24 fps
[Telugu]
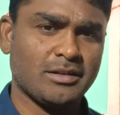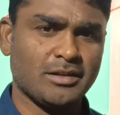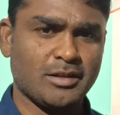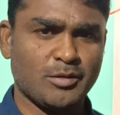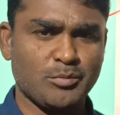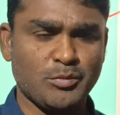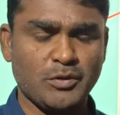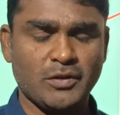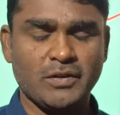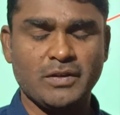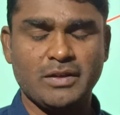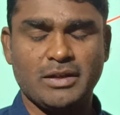
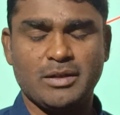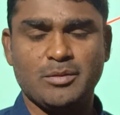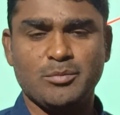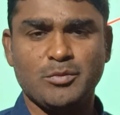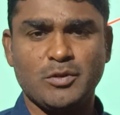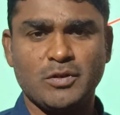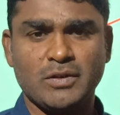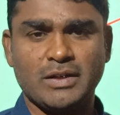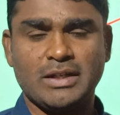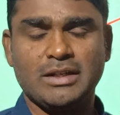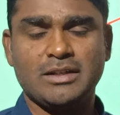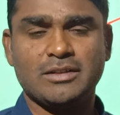అనుభవం
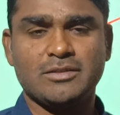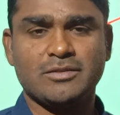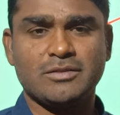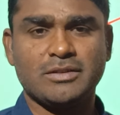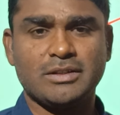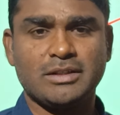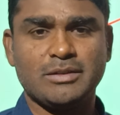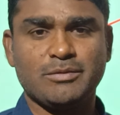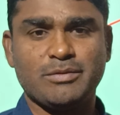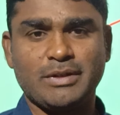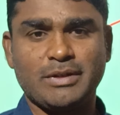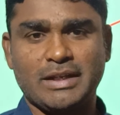అనుభవం
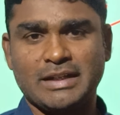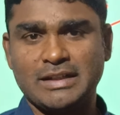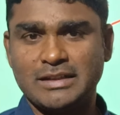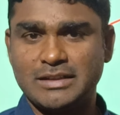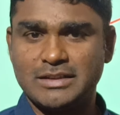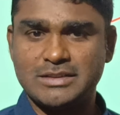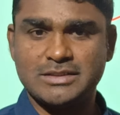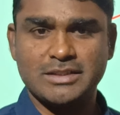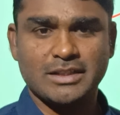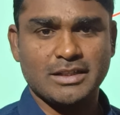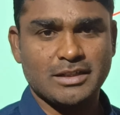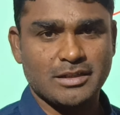కలిగినటువంటి
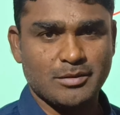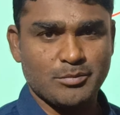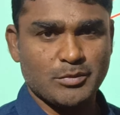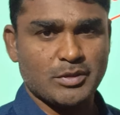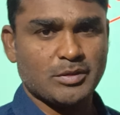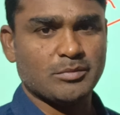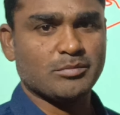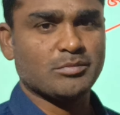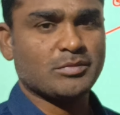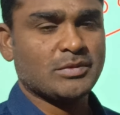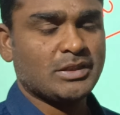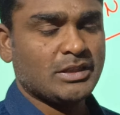ఫ్యాకల్టీస్ ఇక్కడ
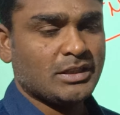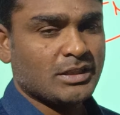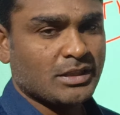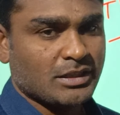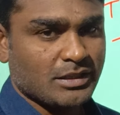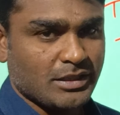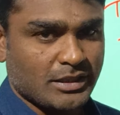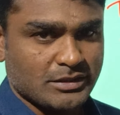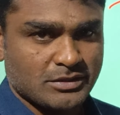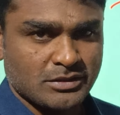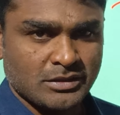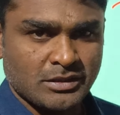మనం
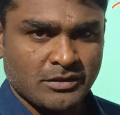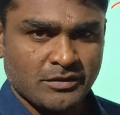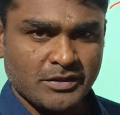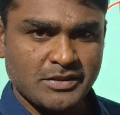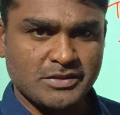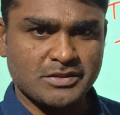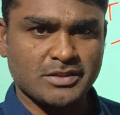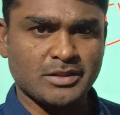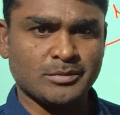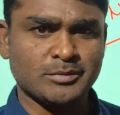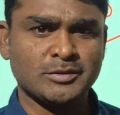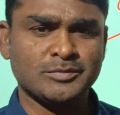క్లాసు
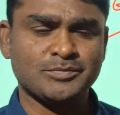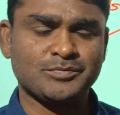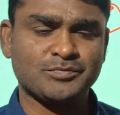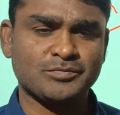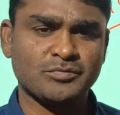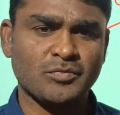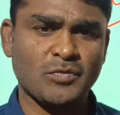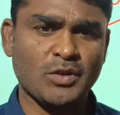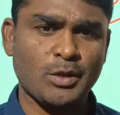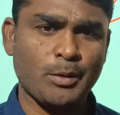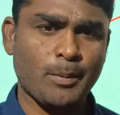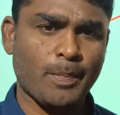నిర్వహిస్తాము
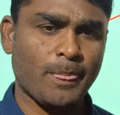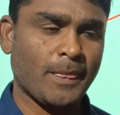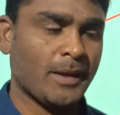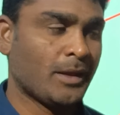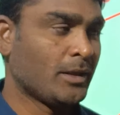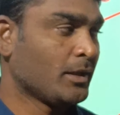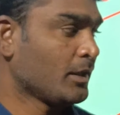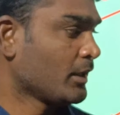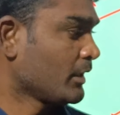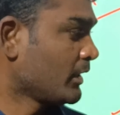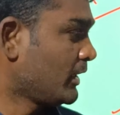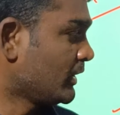
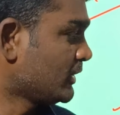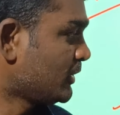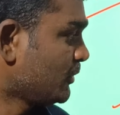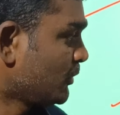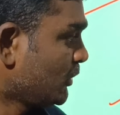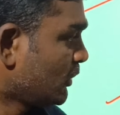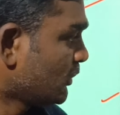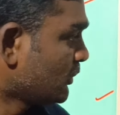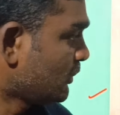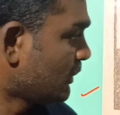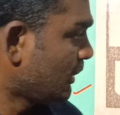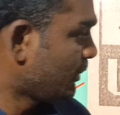
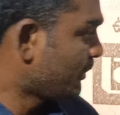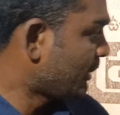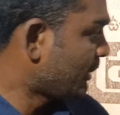గతంలో కూడా